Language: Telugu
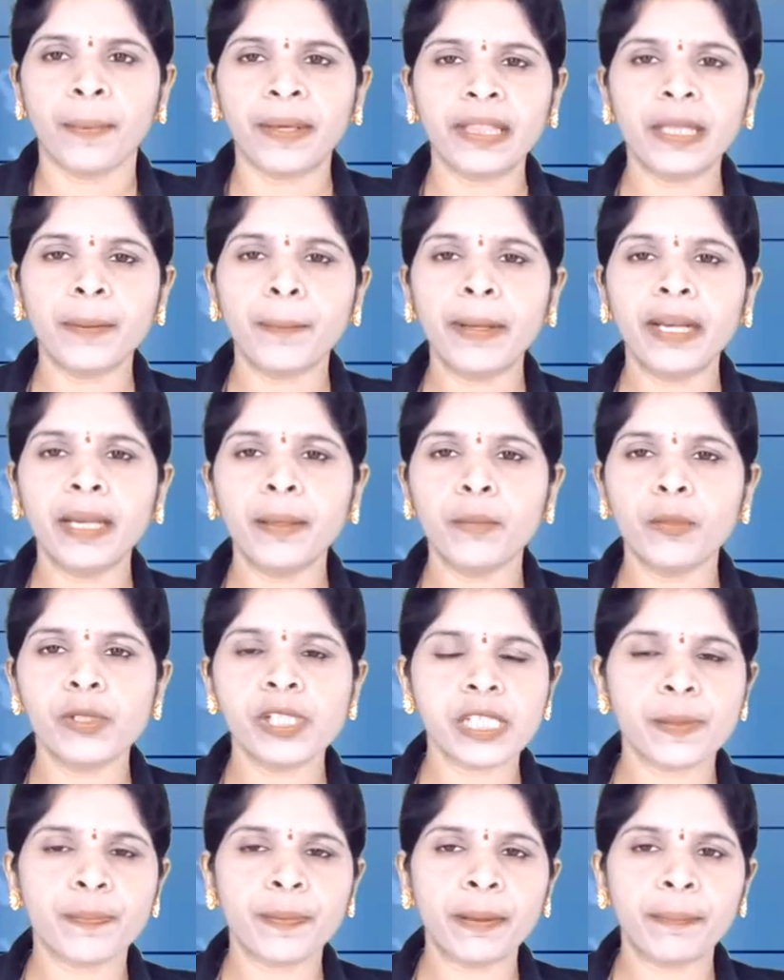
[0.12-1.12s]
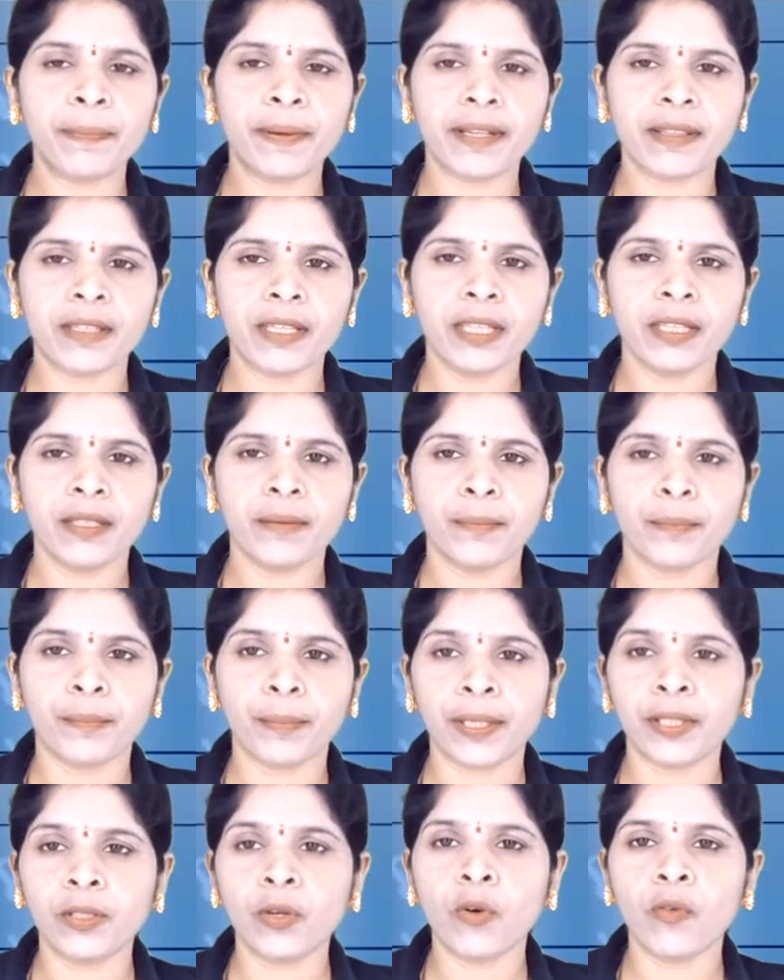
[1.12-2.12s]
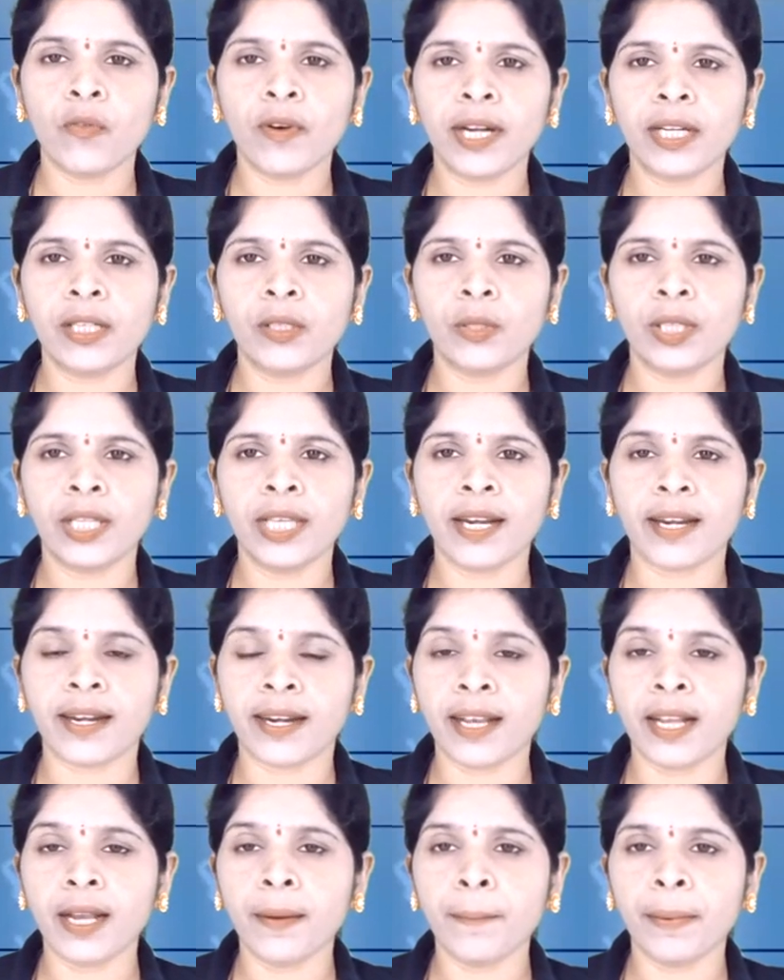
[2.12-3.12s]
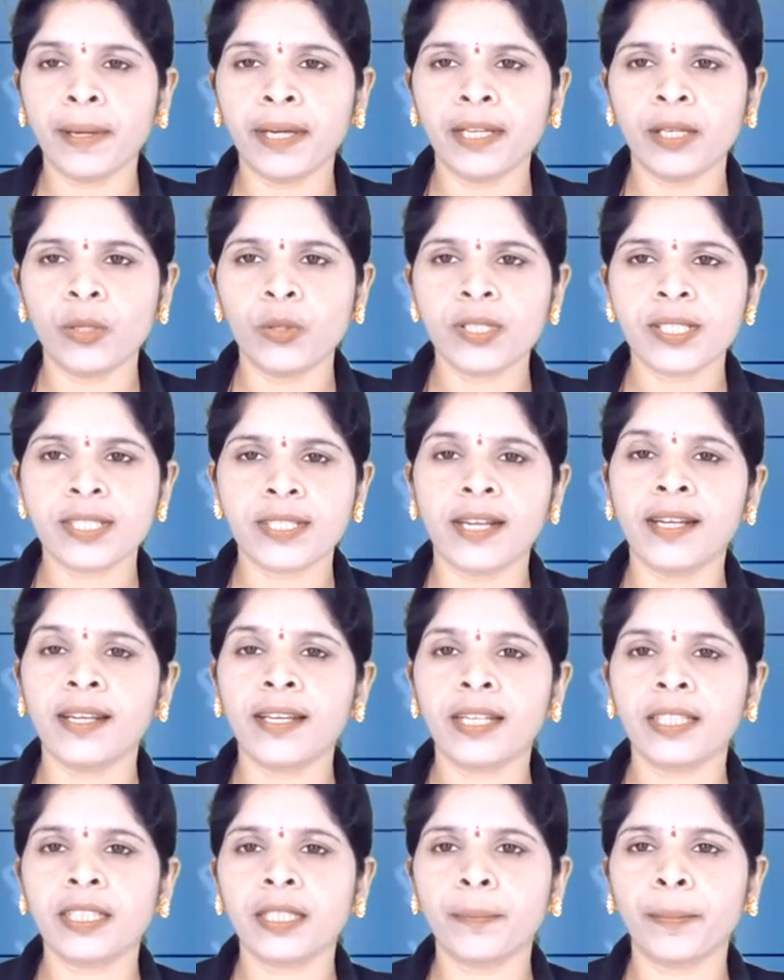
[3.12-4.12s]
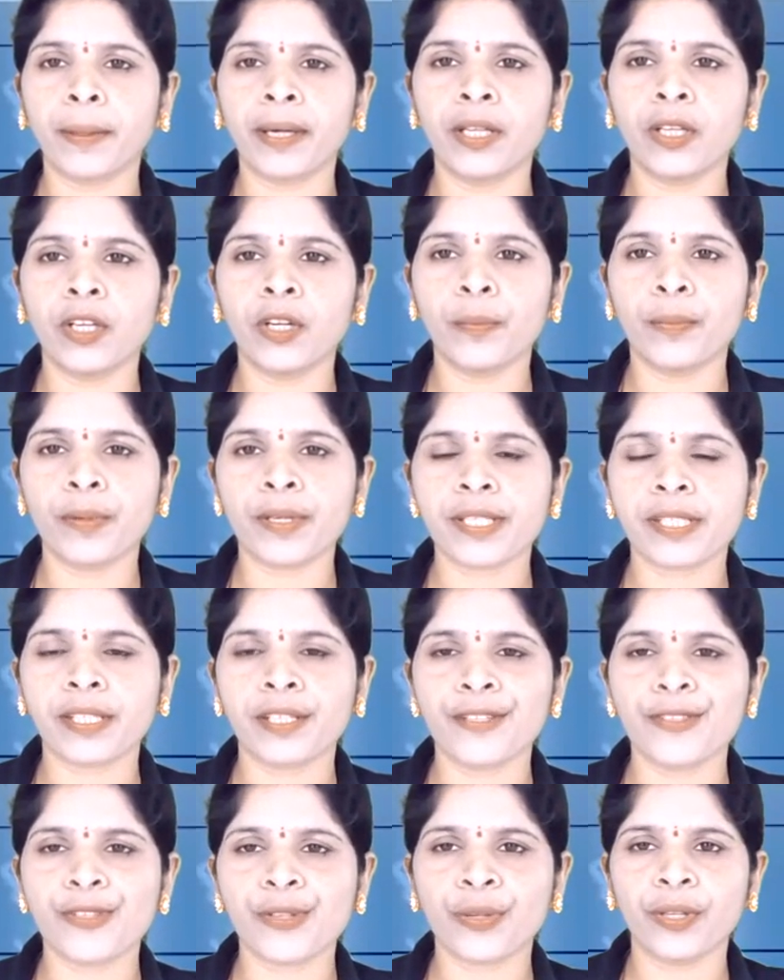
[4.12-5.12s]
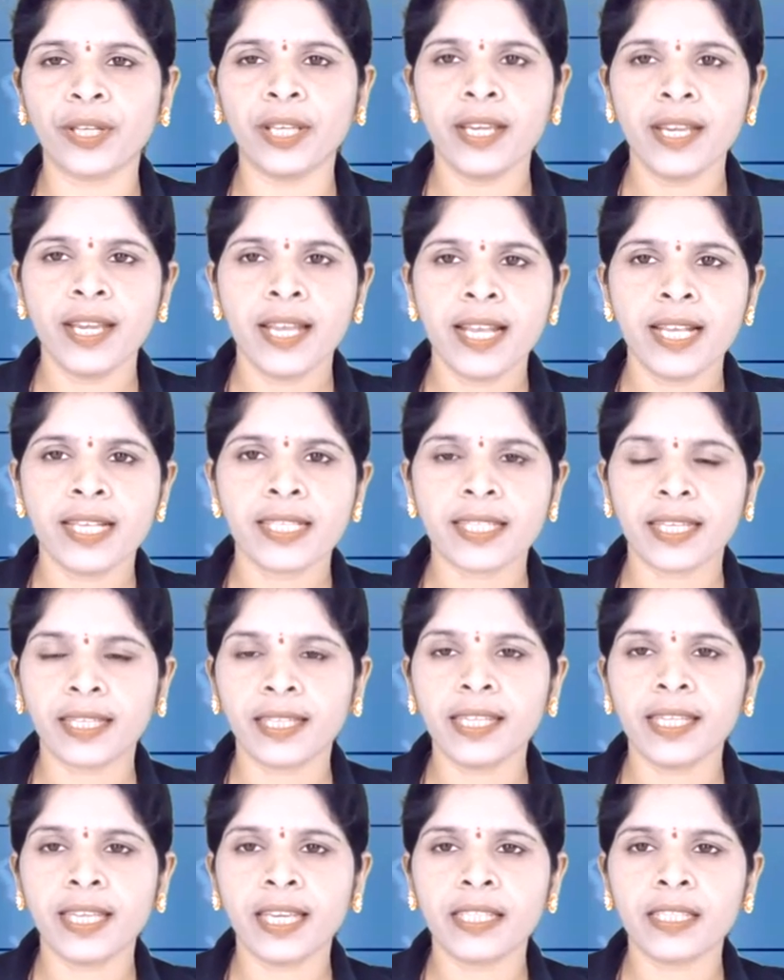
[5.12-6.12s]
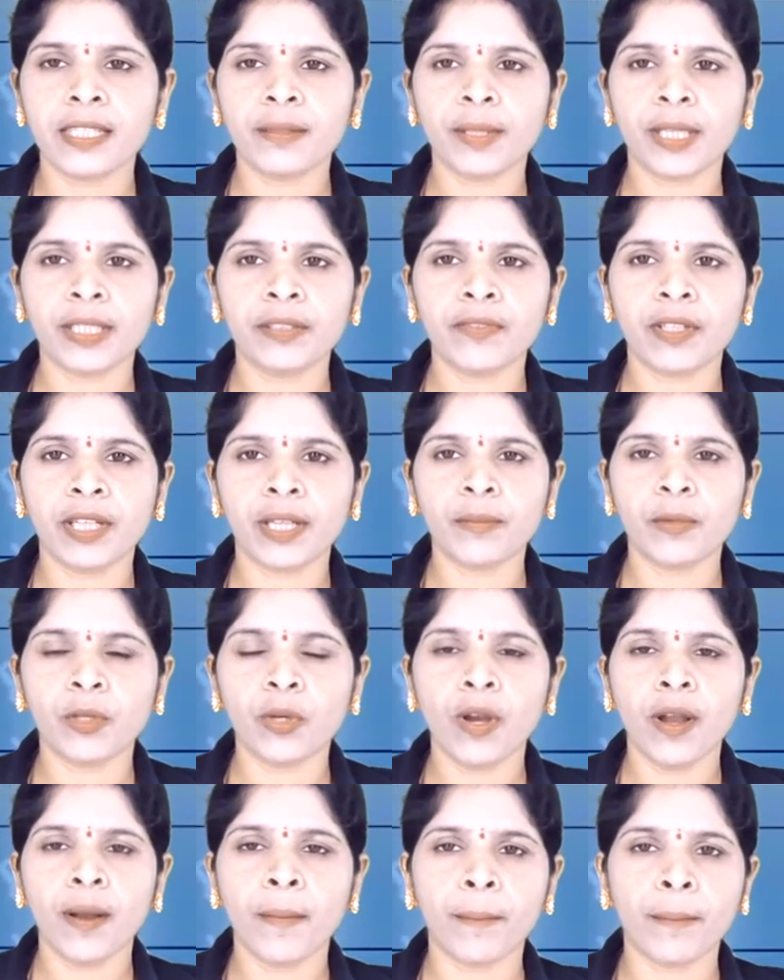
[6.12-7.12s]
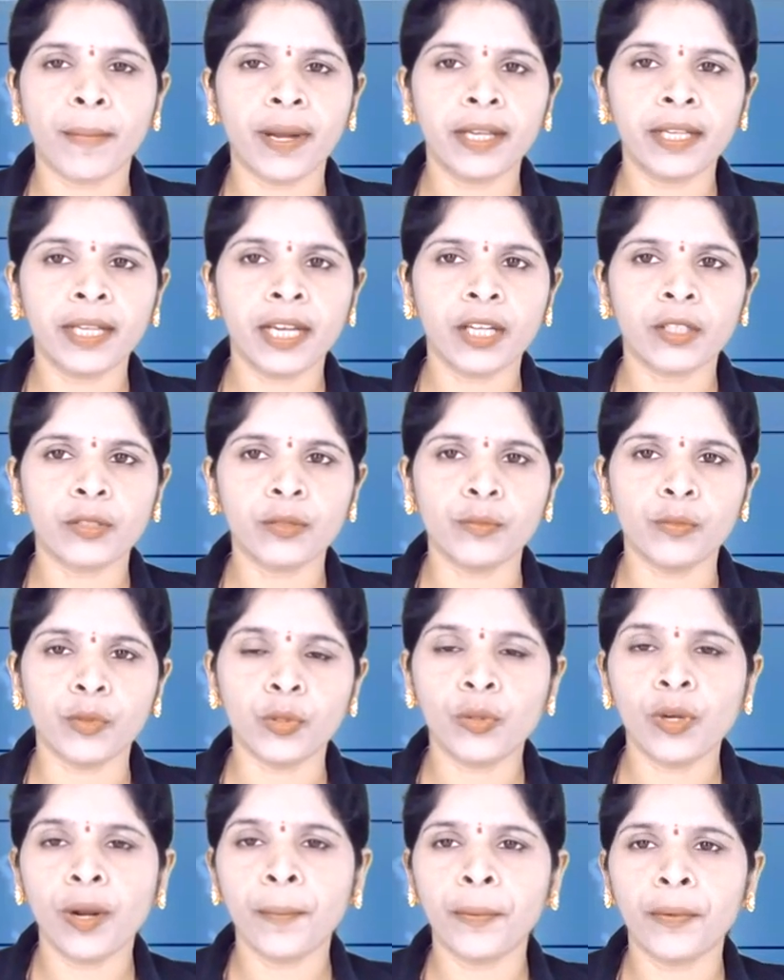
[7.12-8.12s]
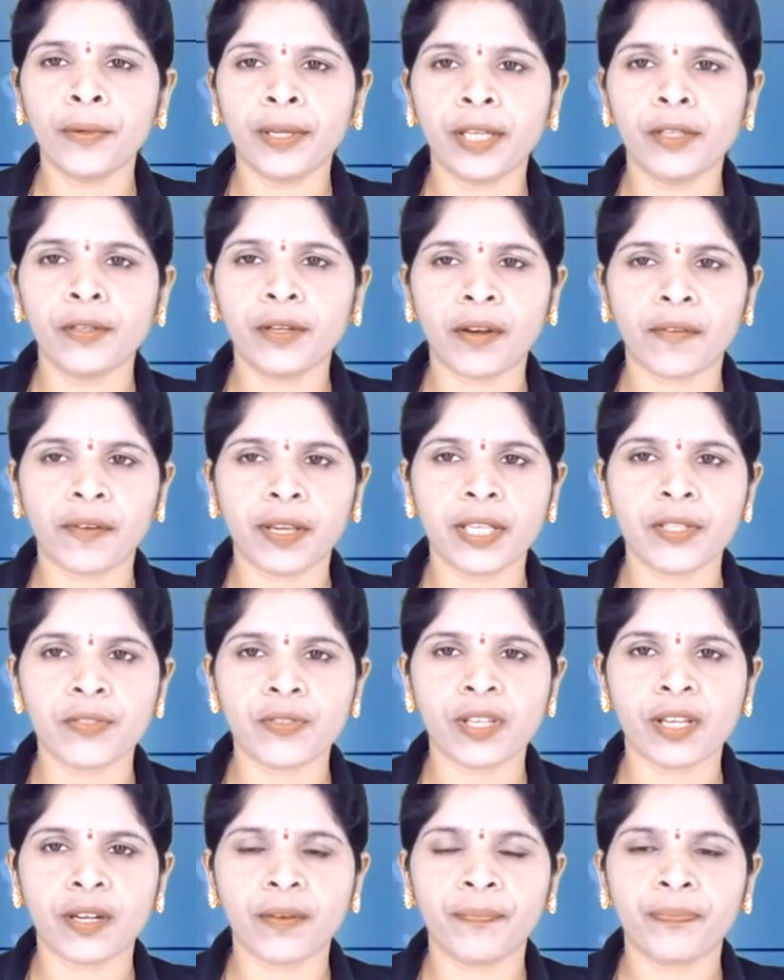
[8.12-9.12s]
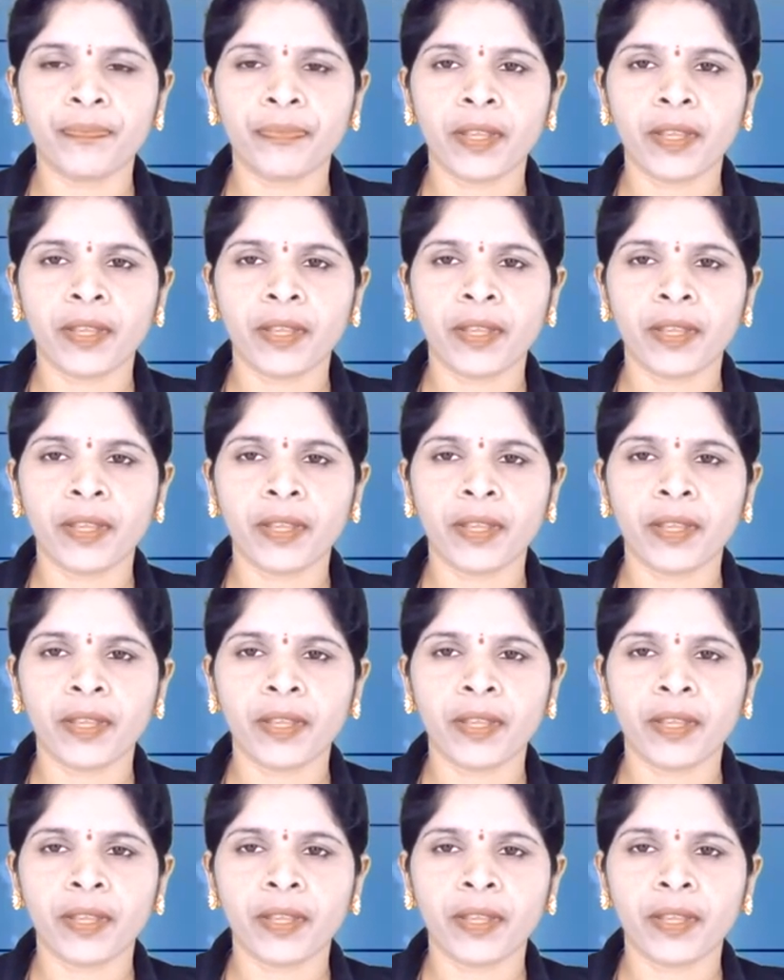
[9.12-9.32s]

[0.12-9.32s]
పెద్దపల్లి మున్సిపల్ పరిధి పదవ వార్డులోని రంగంపల్లిలో సంక్రాంతి పండుగను పురస్కరించుకుని సఖీ కేంద్రం ఆధ్వర్యంలో మహిళలకు ముగ్గుల పోటీలు నిర్వహించారు